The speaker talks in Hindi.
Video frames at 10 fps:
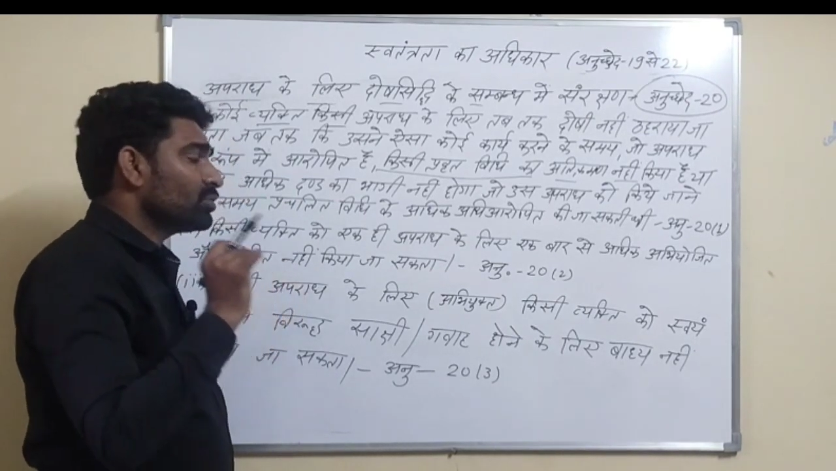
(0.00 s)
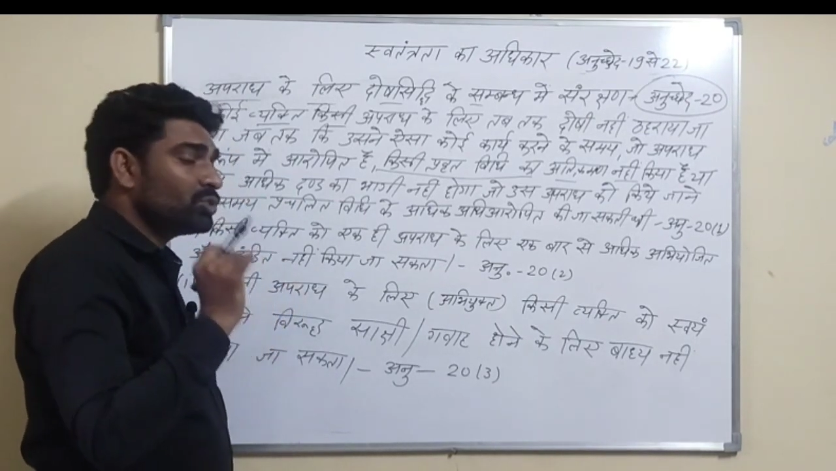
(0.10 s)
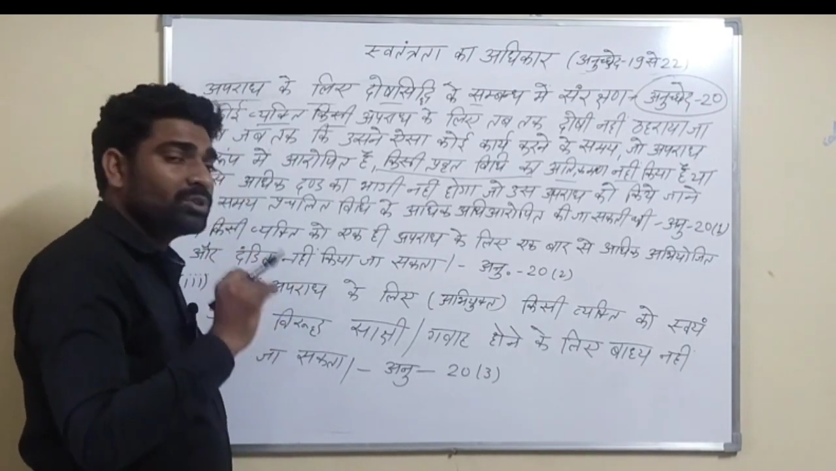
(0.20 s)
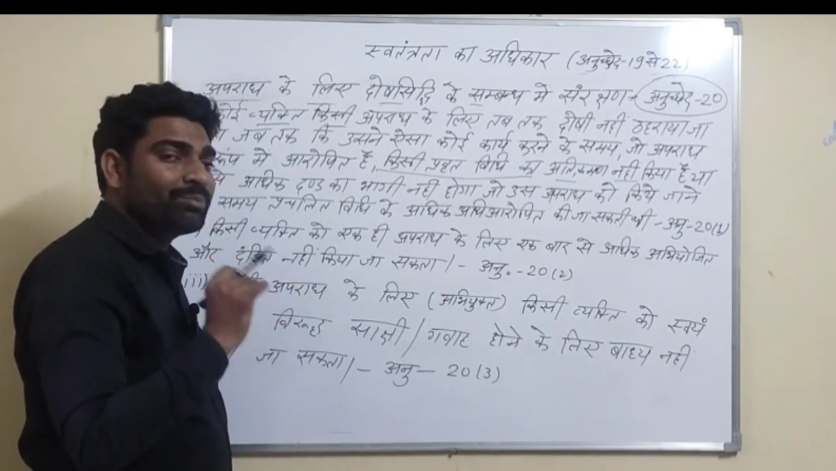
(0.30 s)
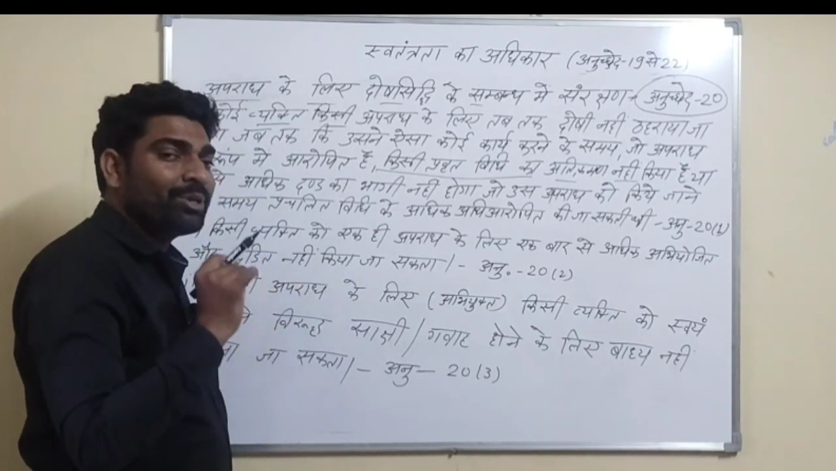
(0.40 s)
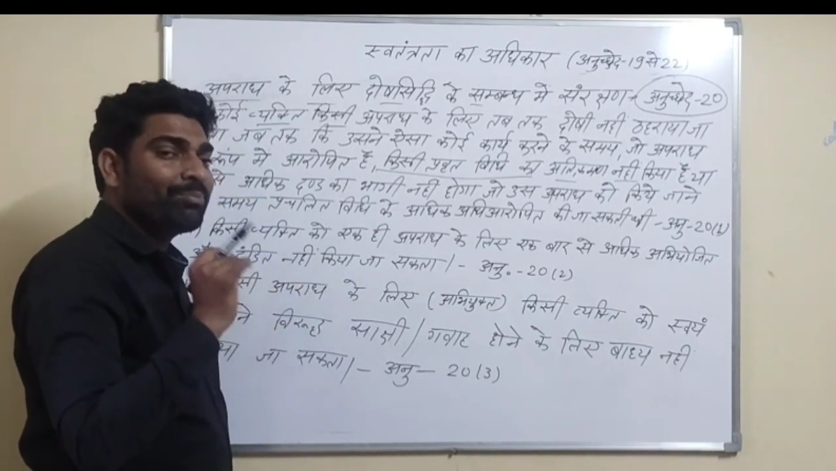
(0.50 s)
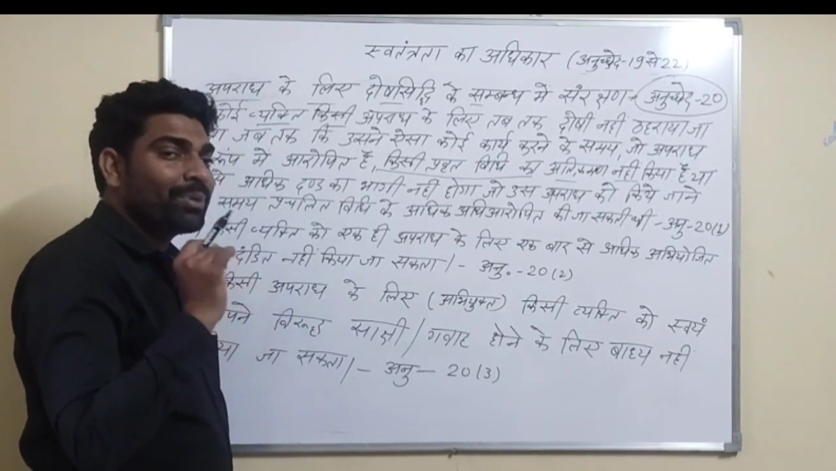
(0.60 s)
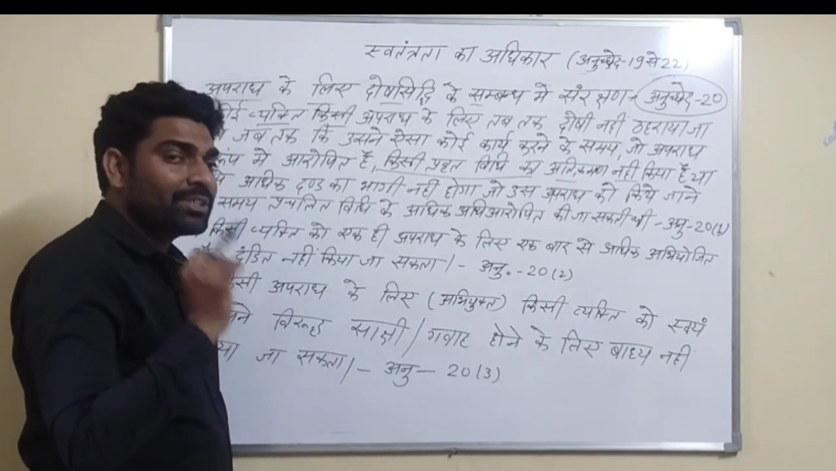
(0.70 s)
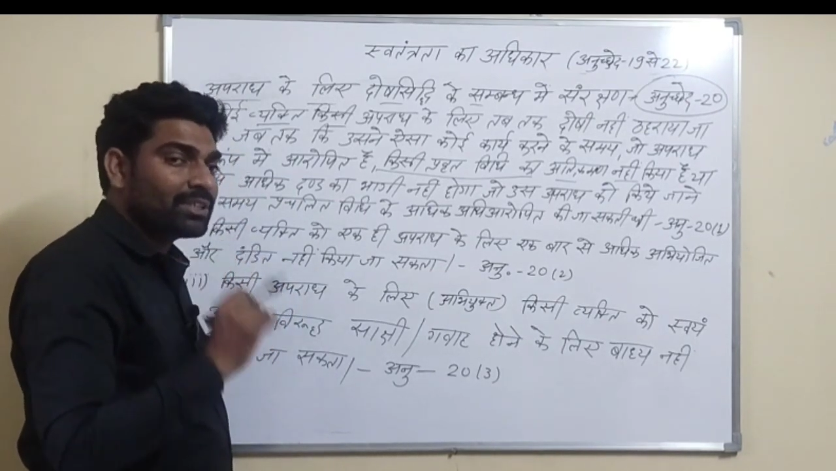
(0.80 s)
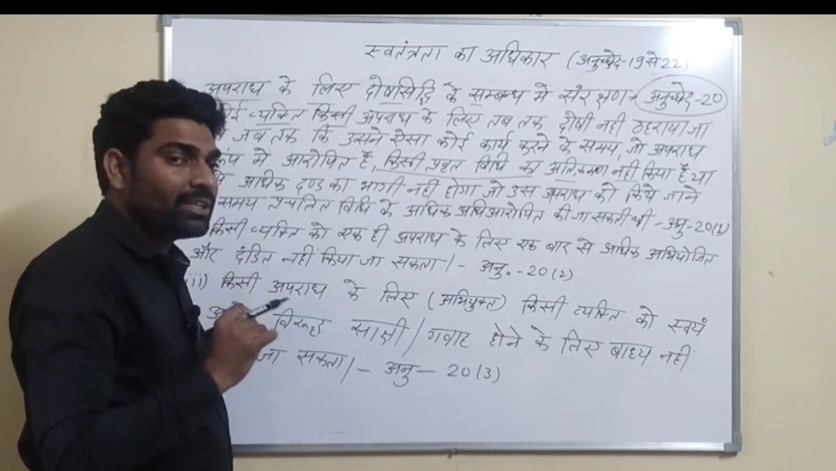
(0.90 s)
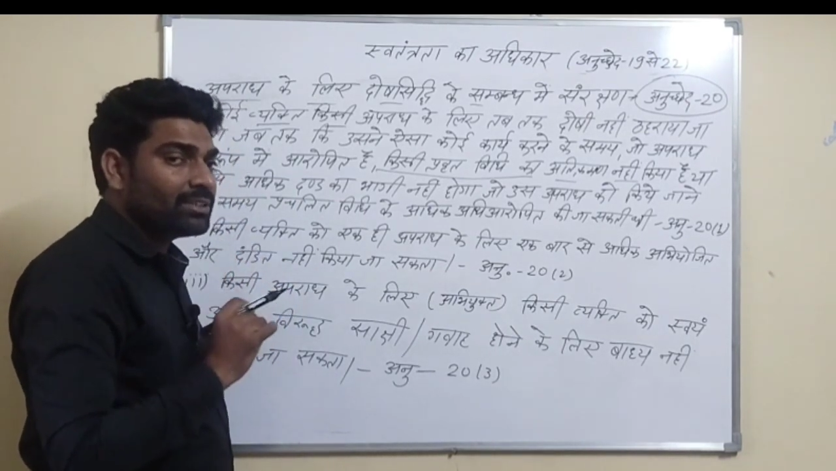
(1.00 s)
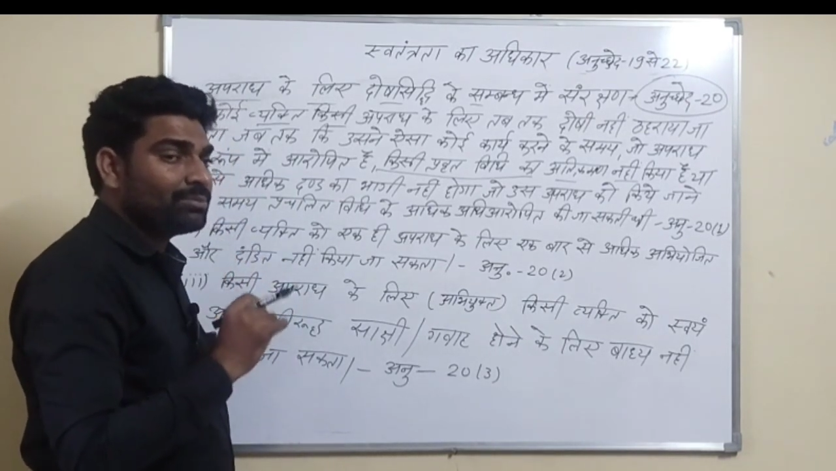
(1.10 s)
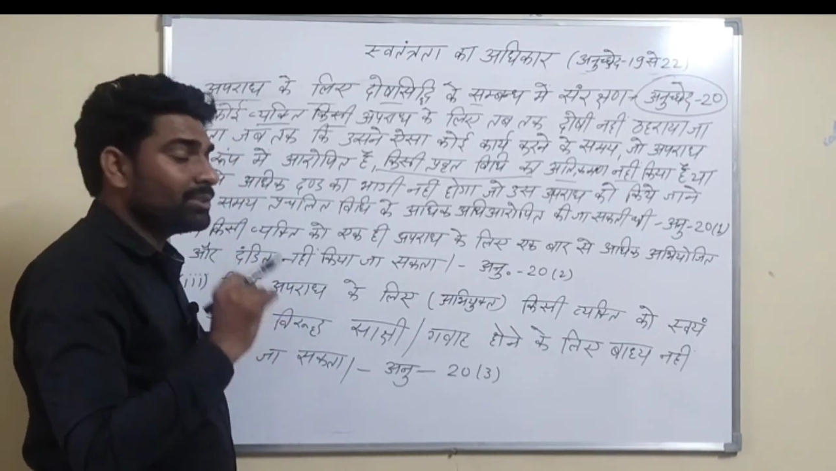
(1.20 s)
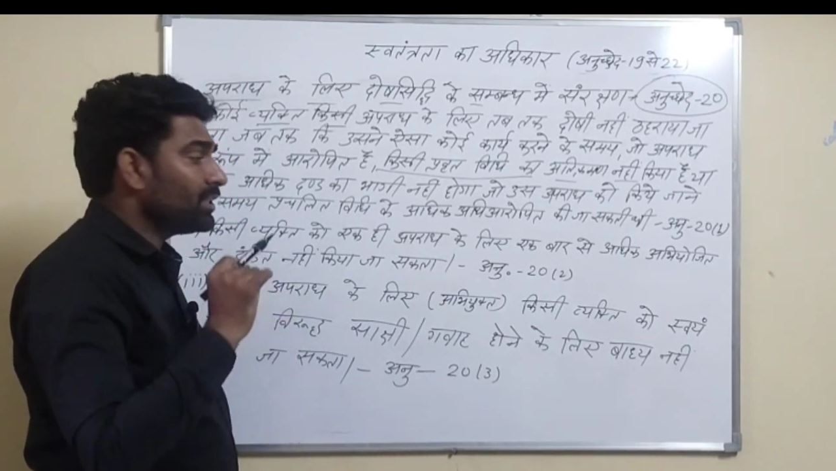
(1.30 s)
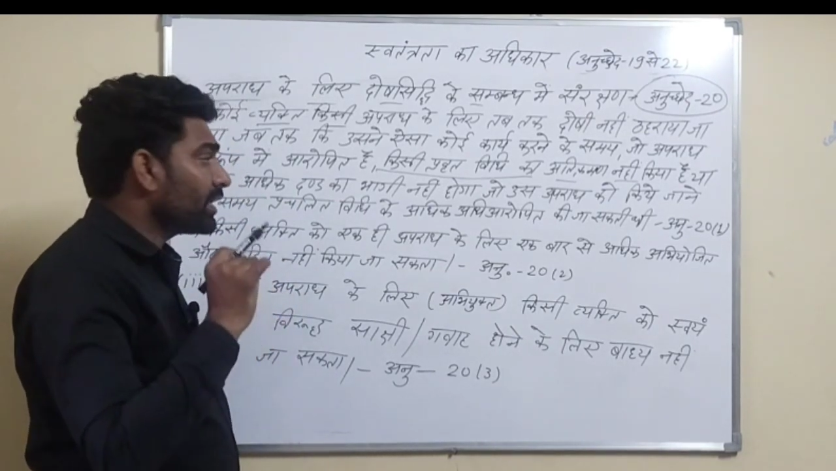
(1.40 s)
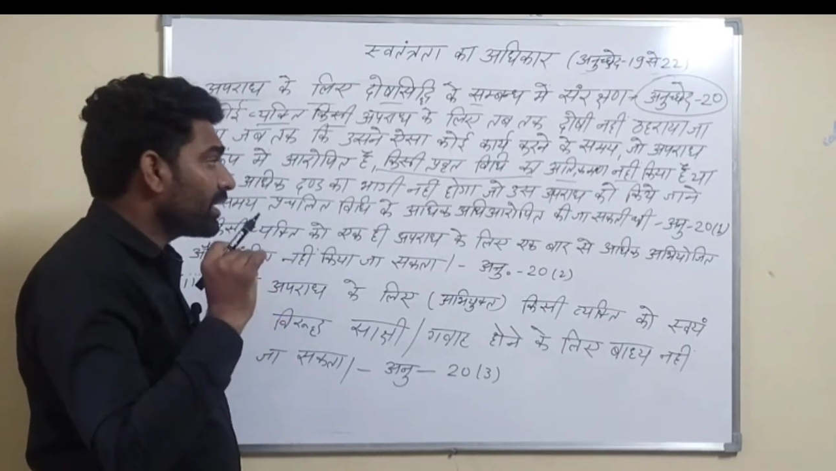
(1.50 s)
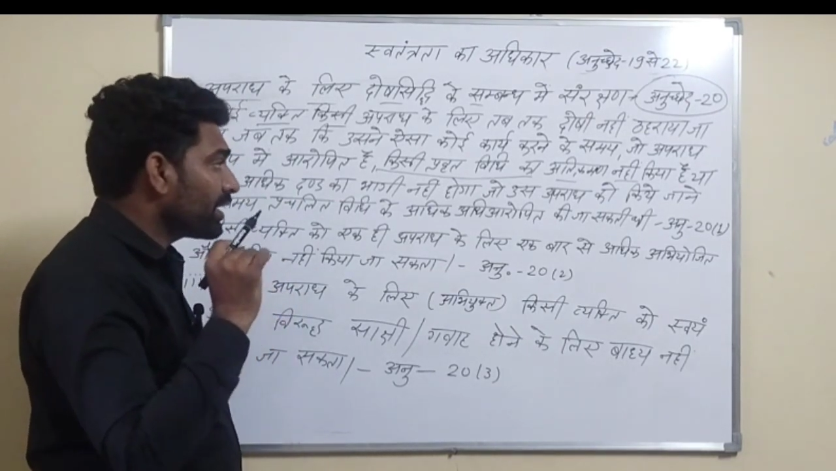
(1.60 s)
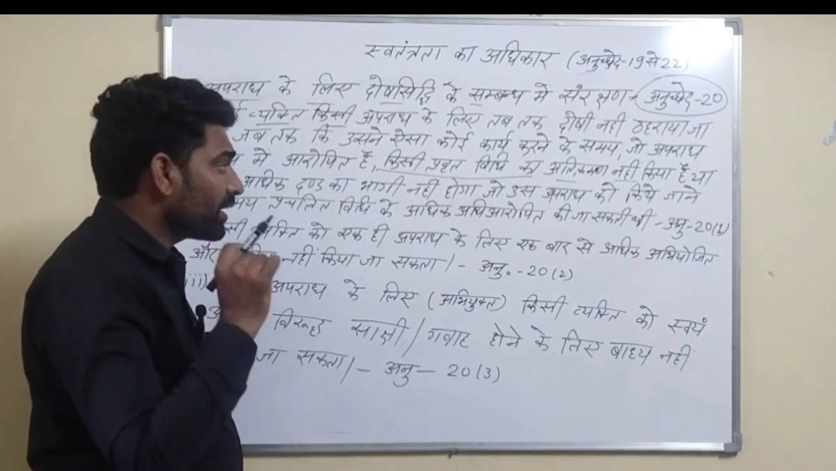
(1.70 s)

उस समय प्रचलित विधि का